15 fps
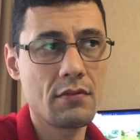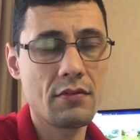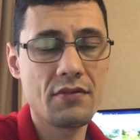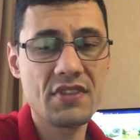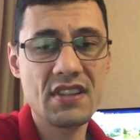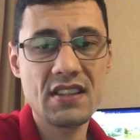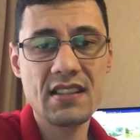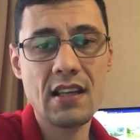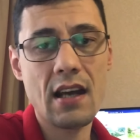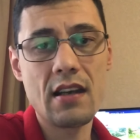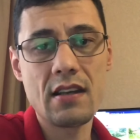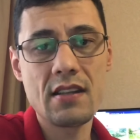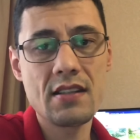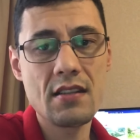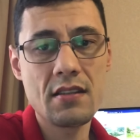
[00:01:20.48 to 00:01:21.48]
в
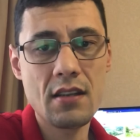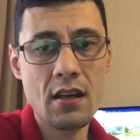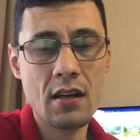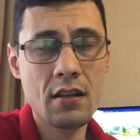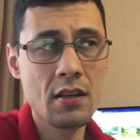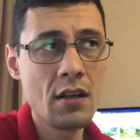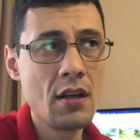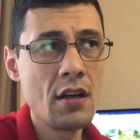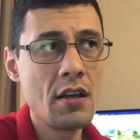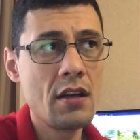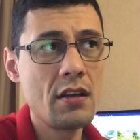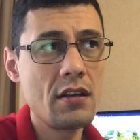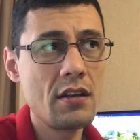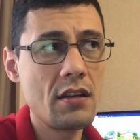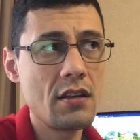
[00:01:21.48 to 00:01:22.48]
социальных сетях.
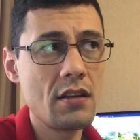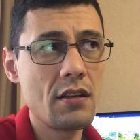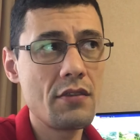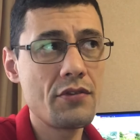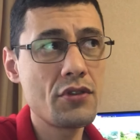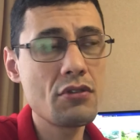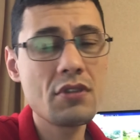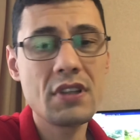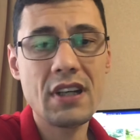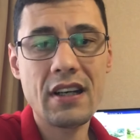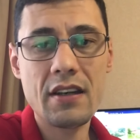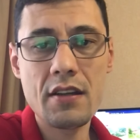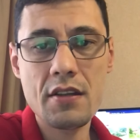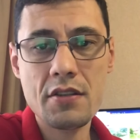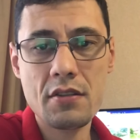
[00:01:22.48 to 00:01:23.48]
И все это,
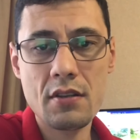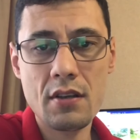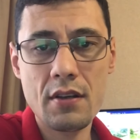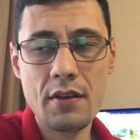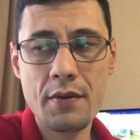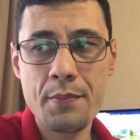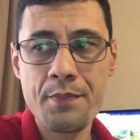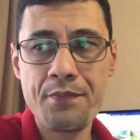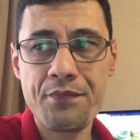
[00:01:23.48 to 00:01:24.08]
конечно,